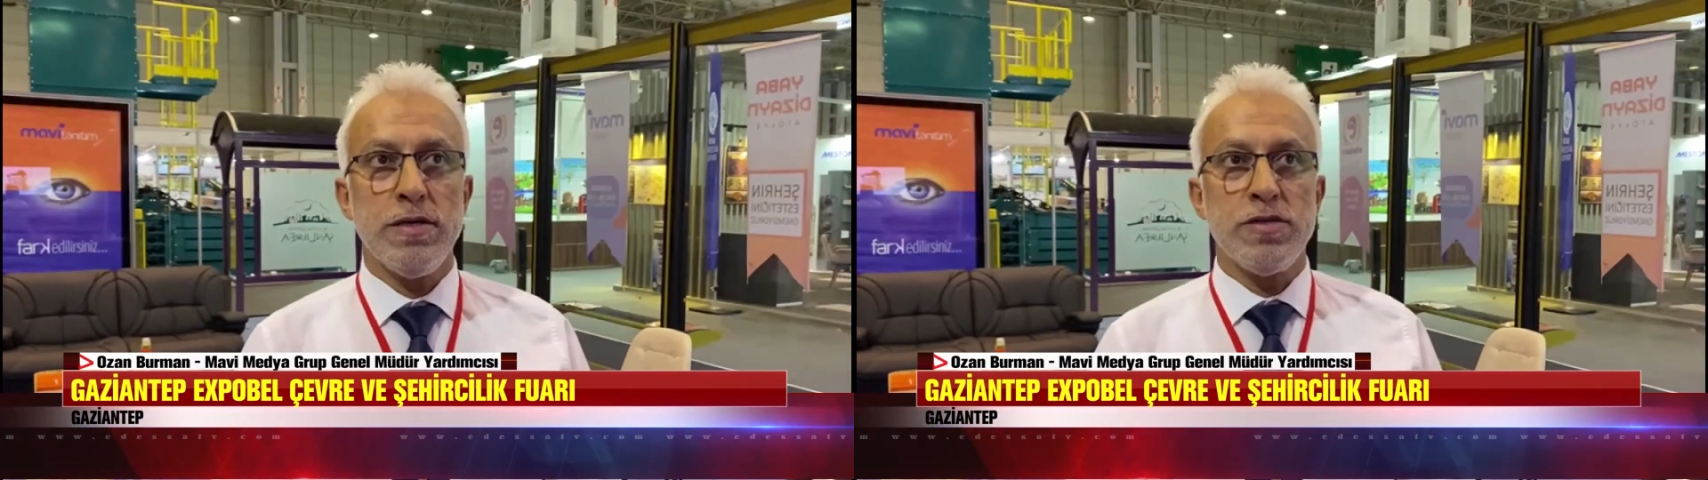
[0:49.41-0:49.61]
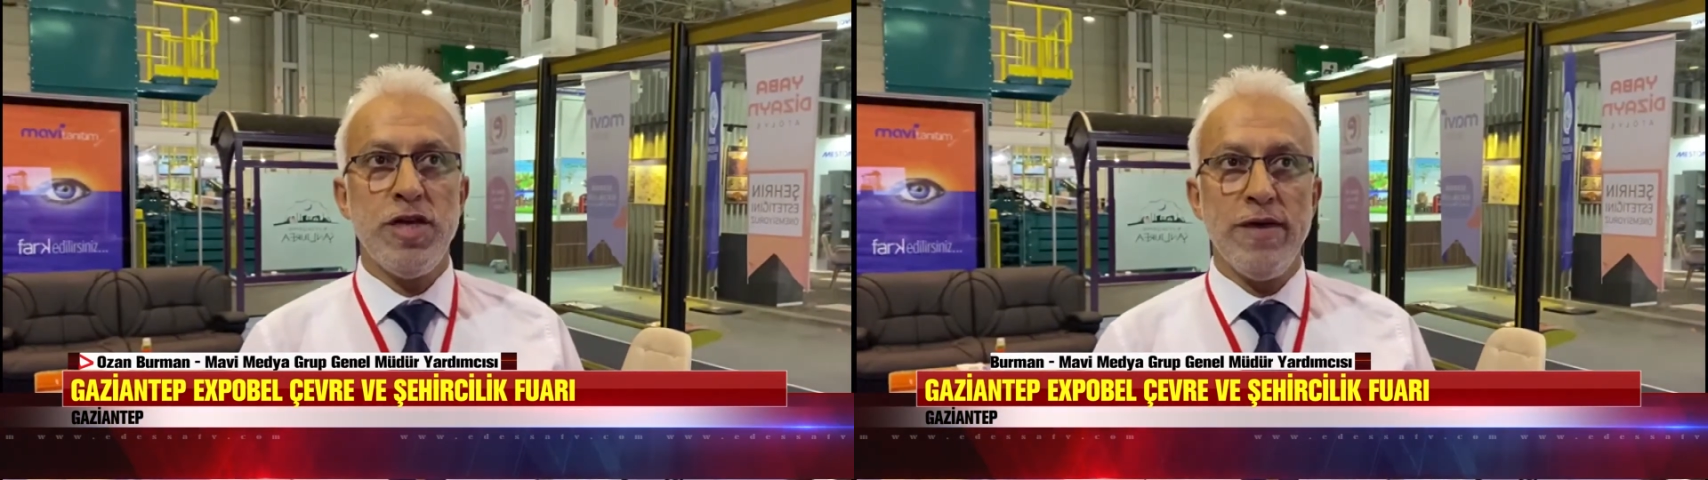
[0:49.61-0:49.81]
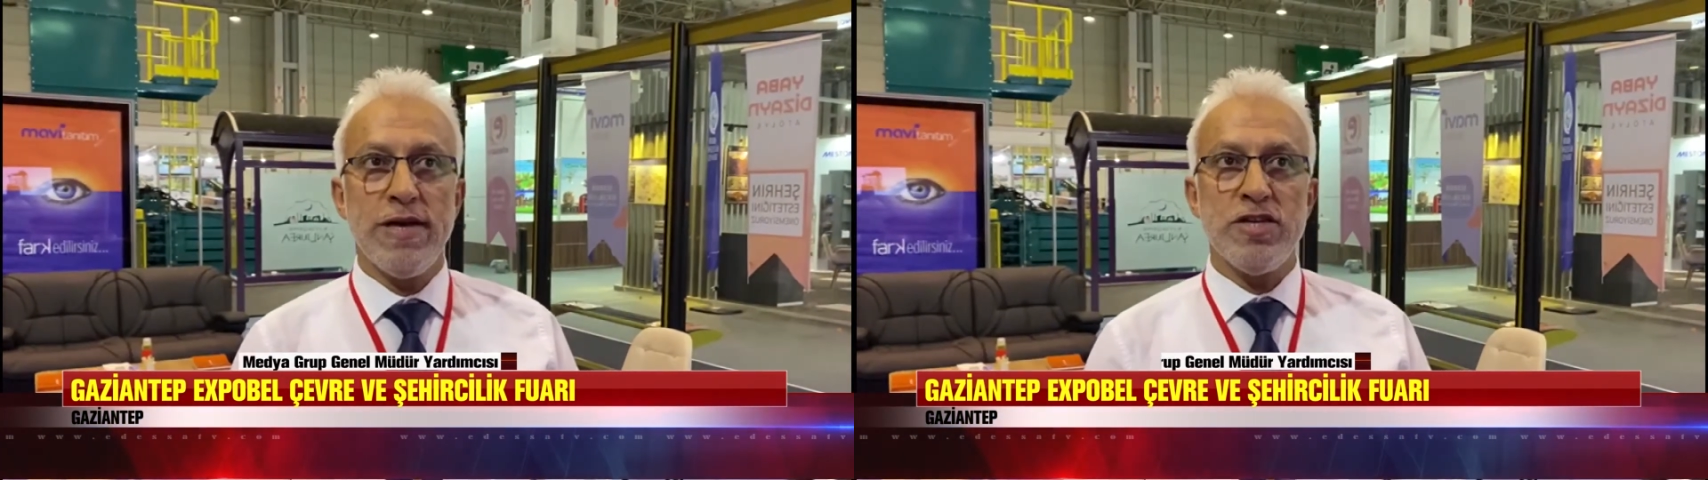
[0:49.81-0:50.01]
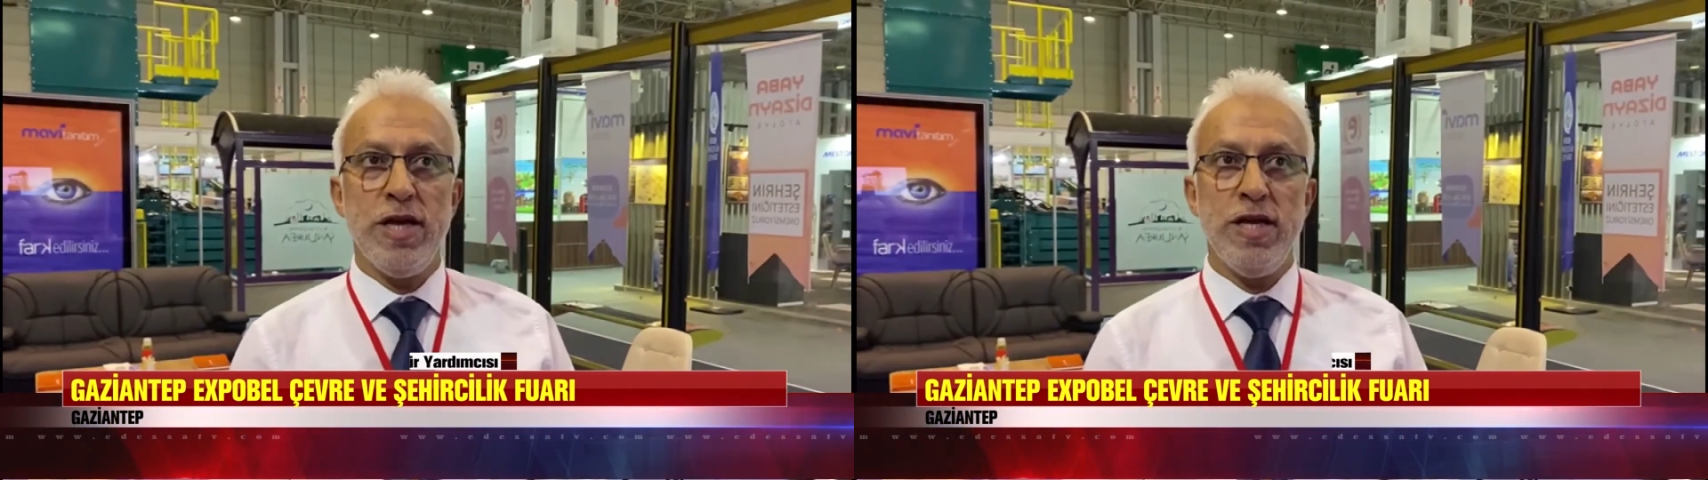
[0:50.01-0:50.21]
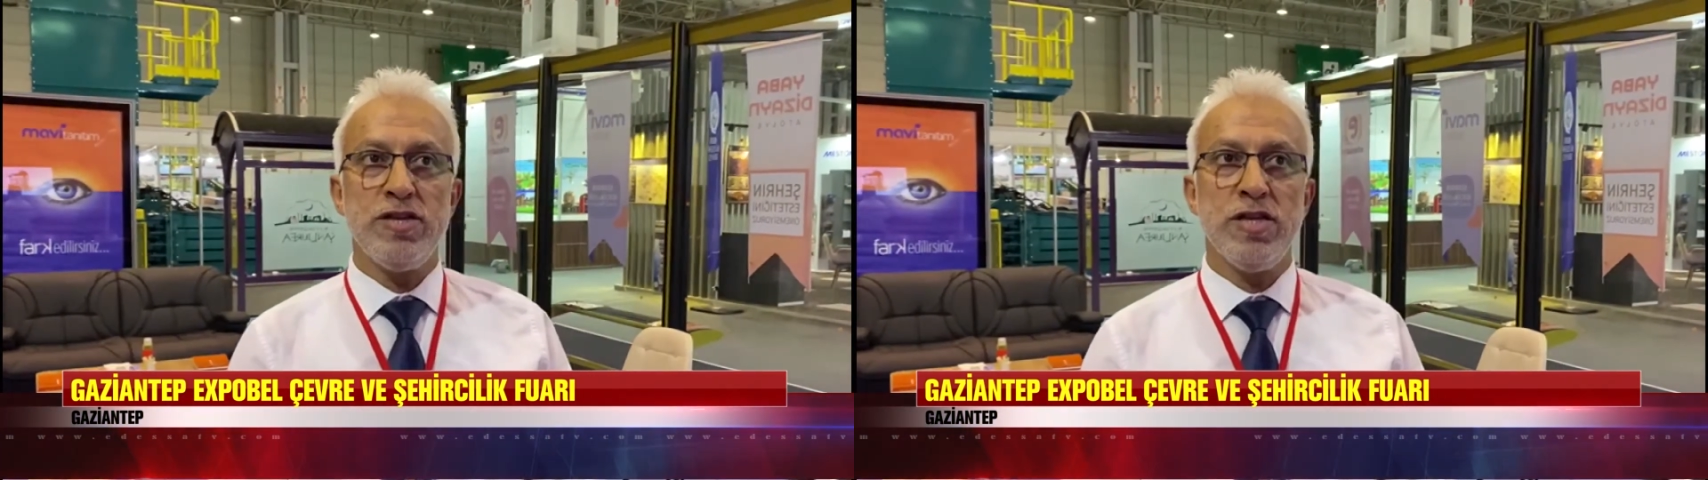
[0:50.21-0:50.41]
Çevre
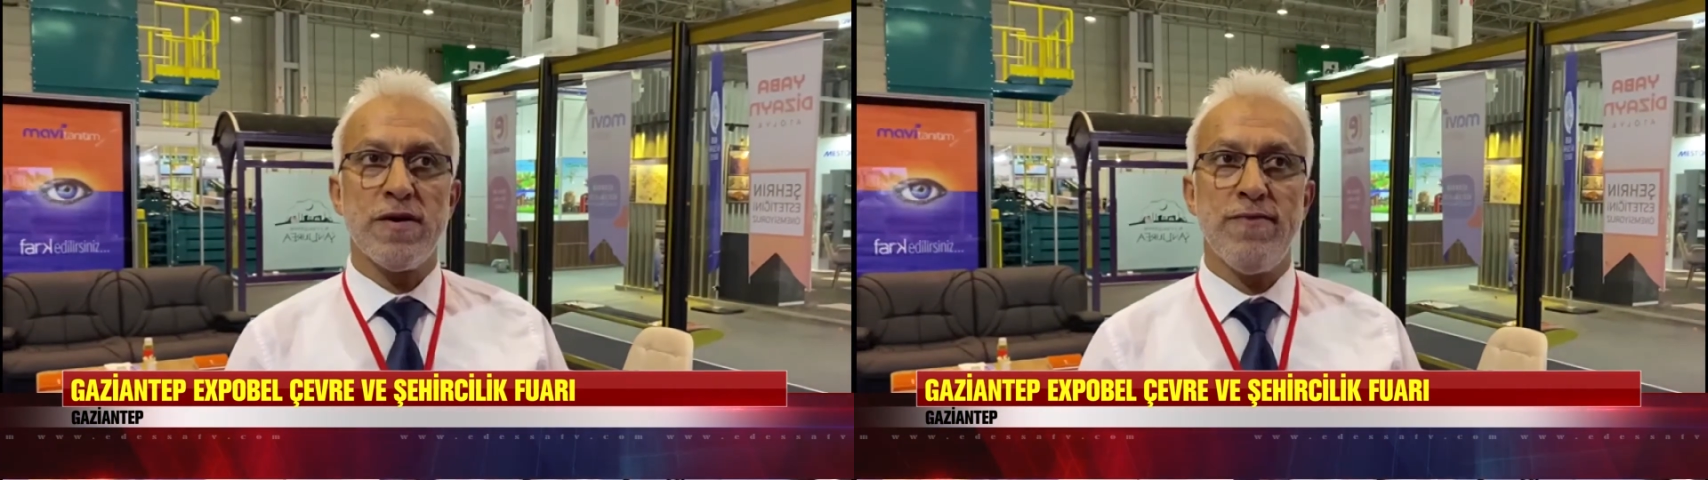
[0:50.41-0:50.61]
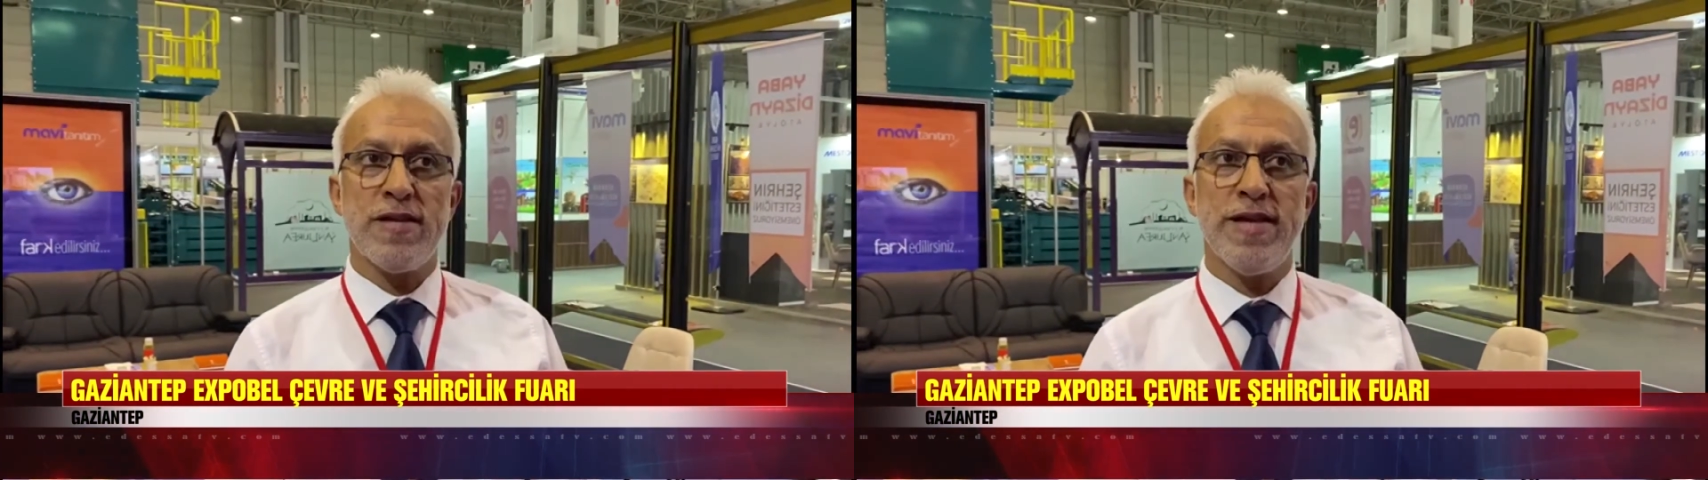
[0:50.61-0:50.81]
Şehircilik ve